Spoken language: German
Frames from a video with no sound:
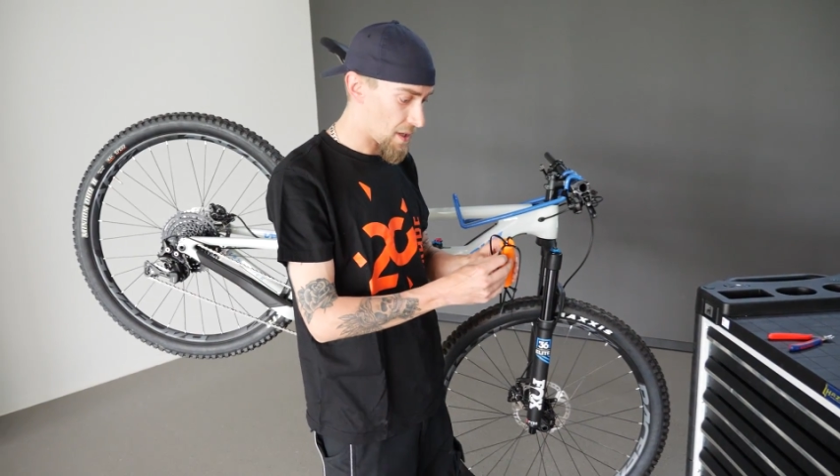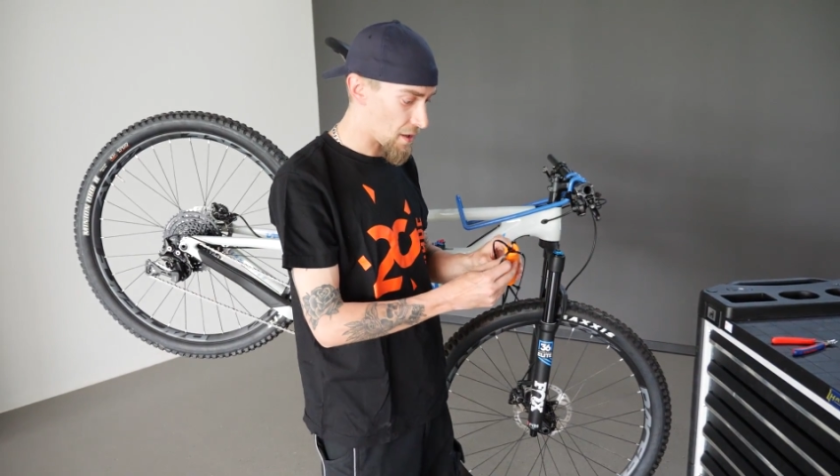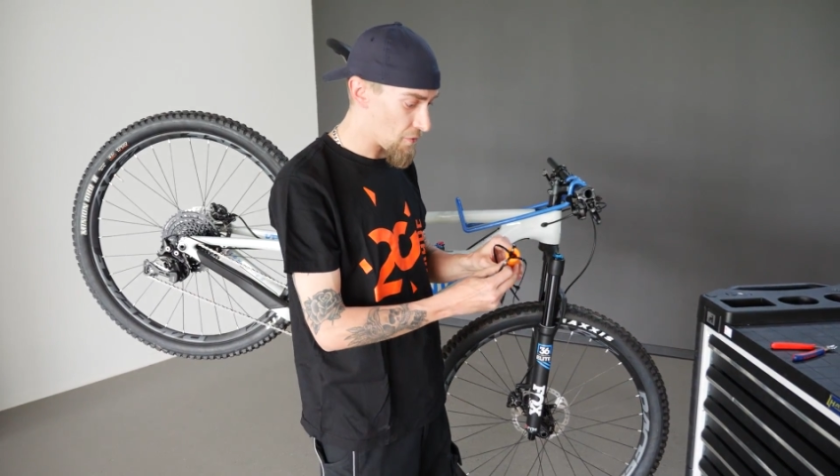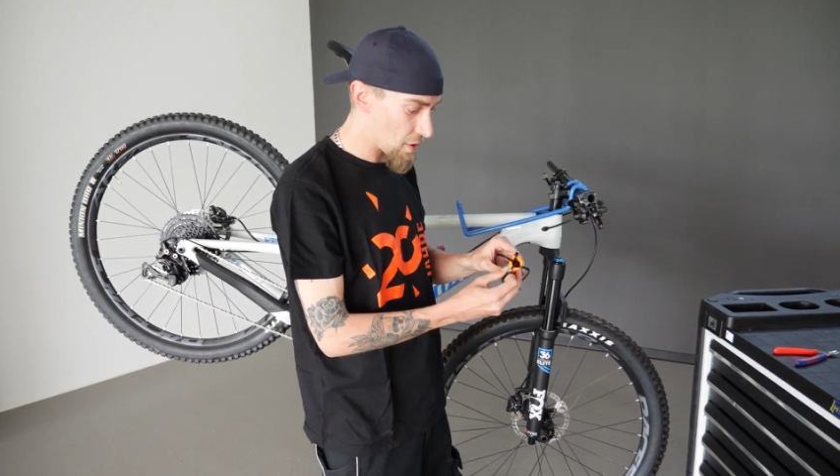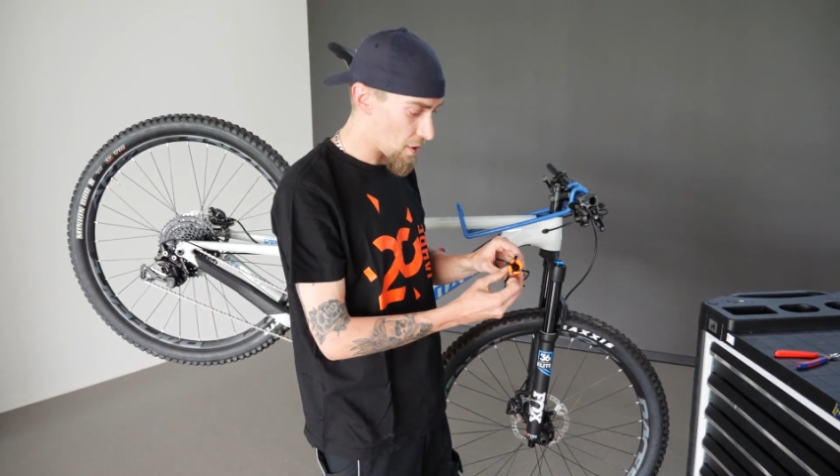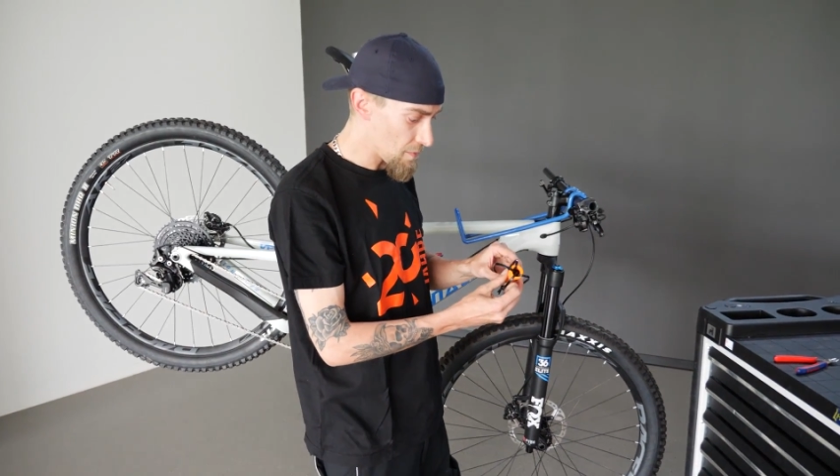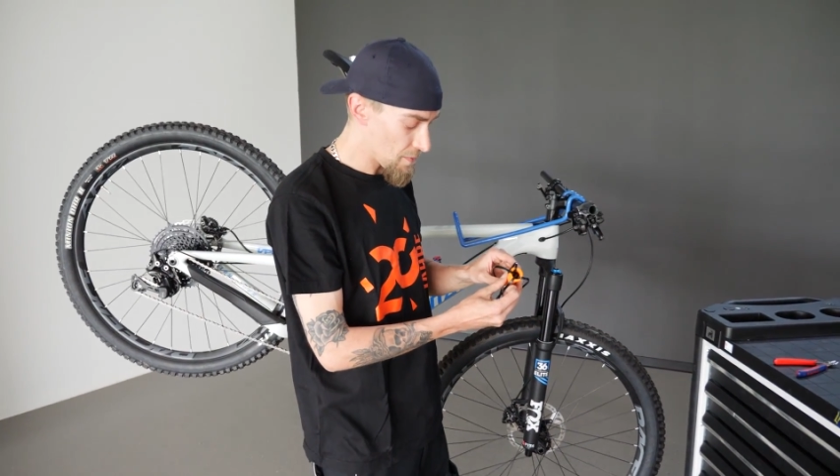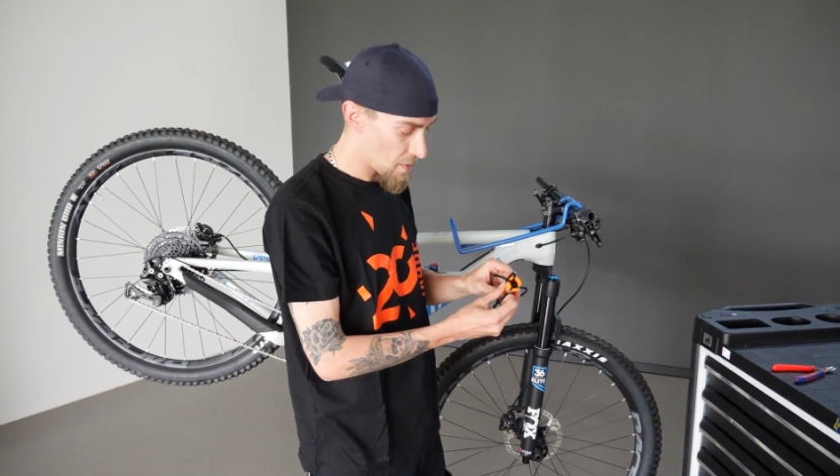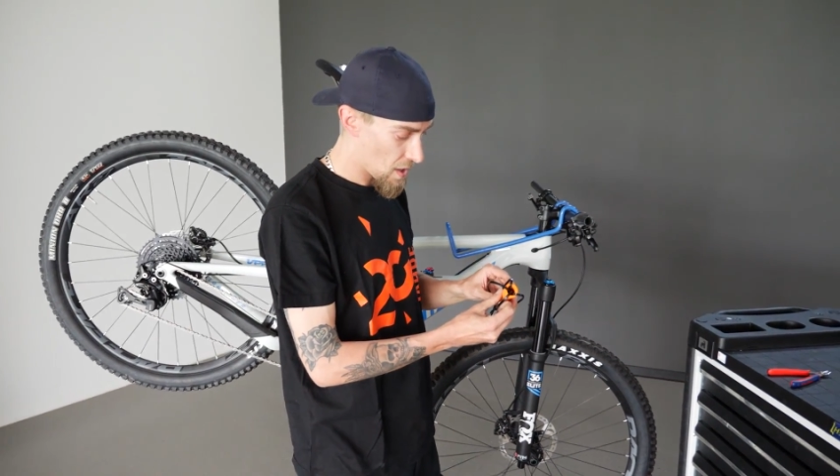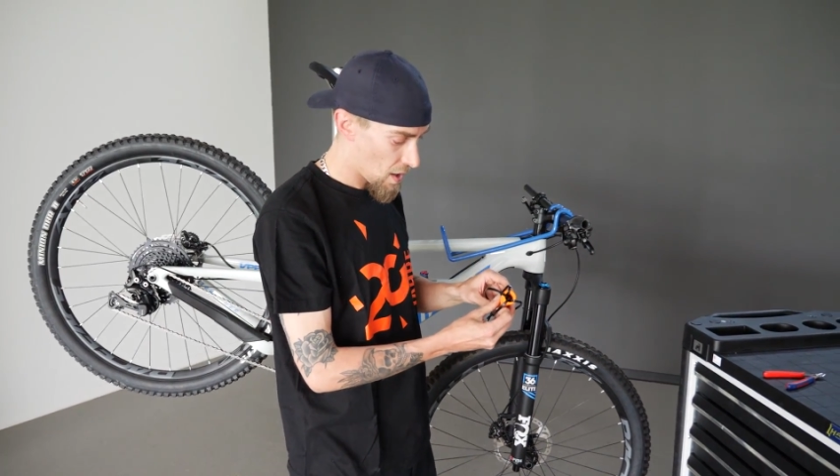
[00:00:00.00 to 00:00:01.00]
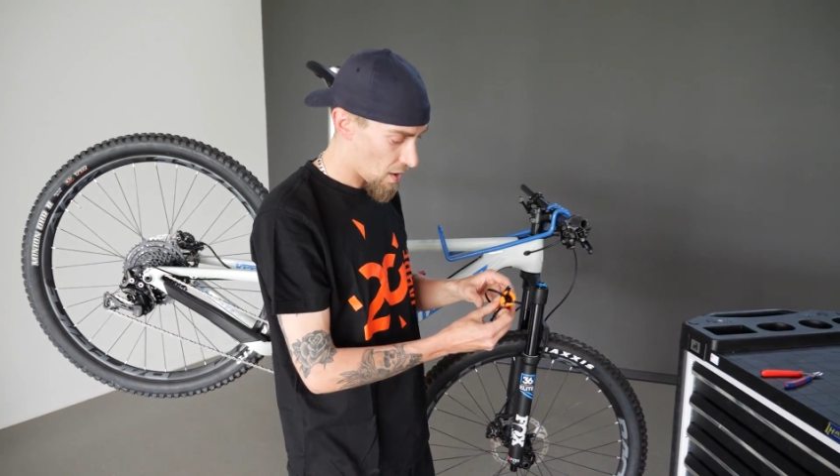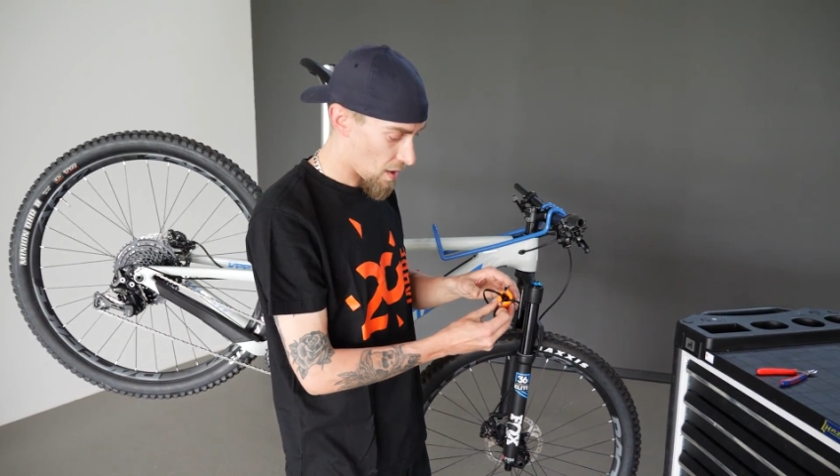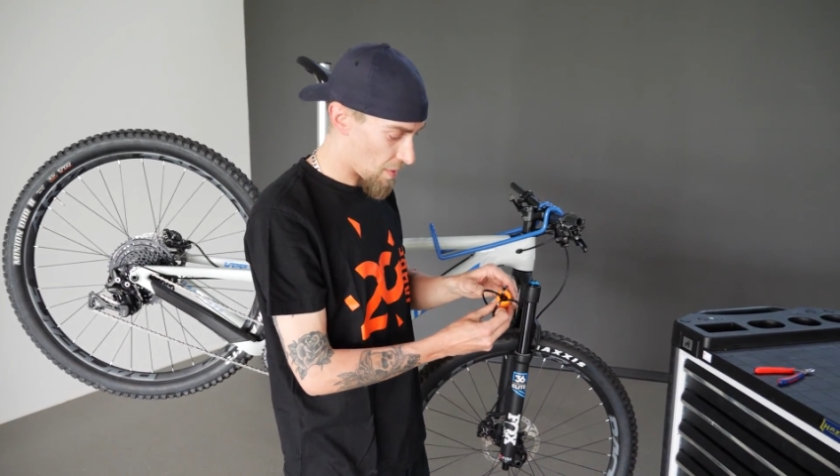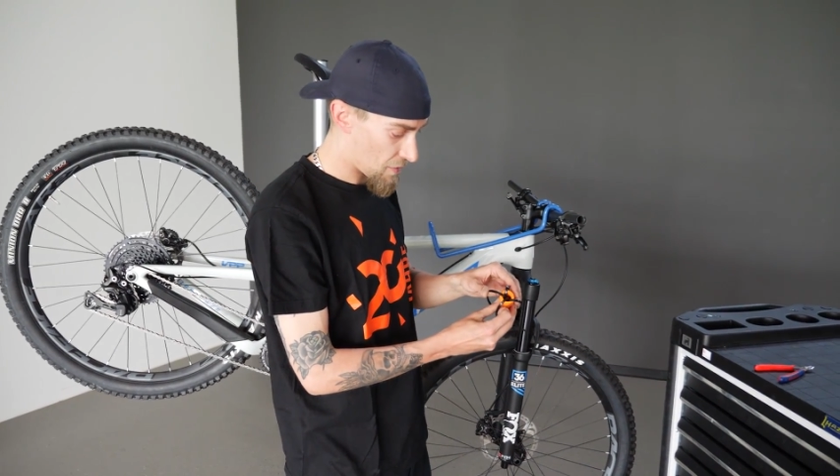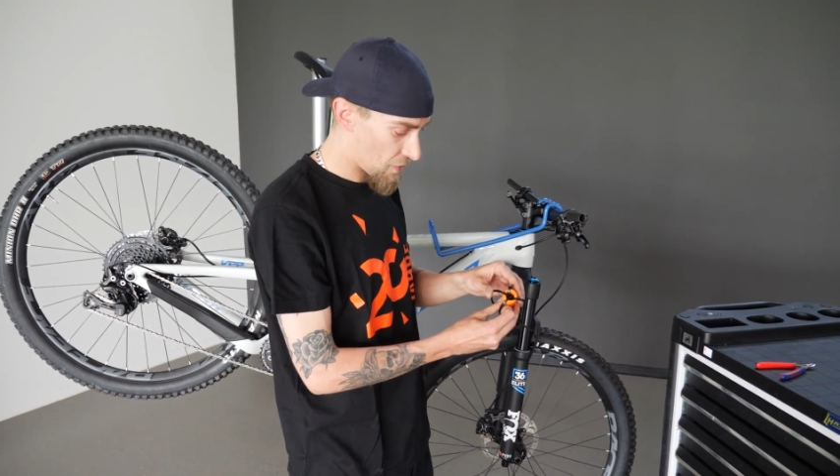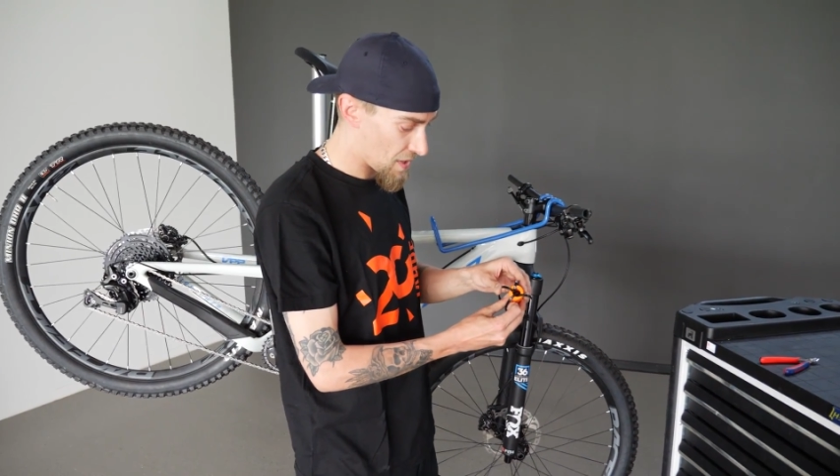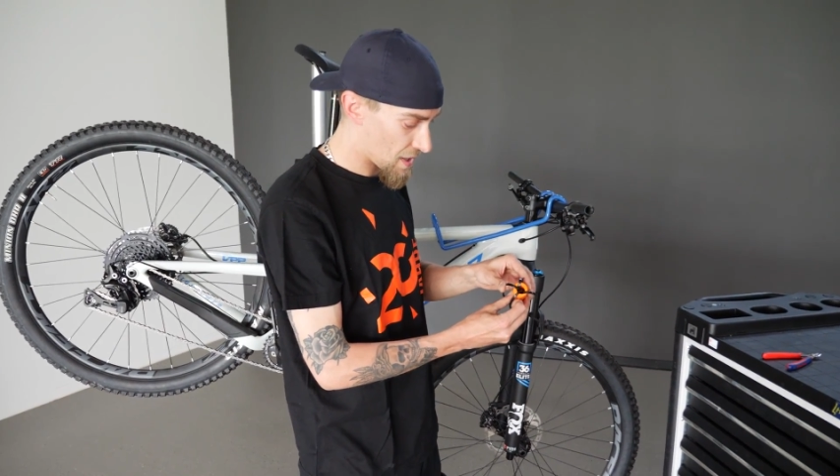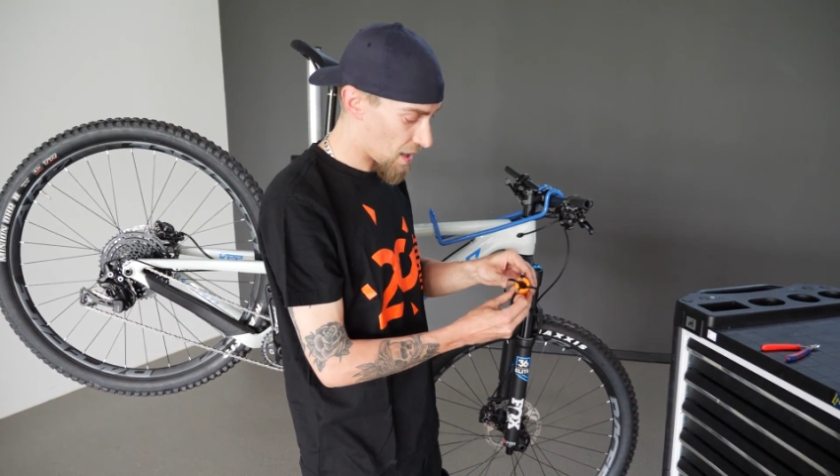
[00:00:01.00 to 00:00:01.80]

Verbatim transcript: hier den Griff genommen und habe einfach vier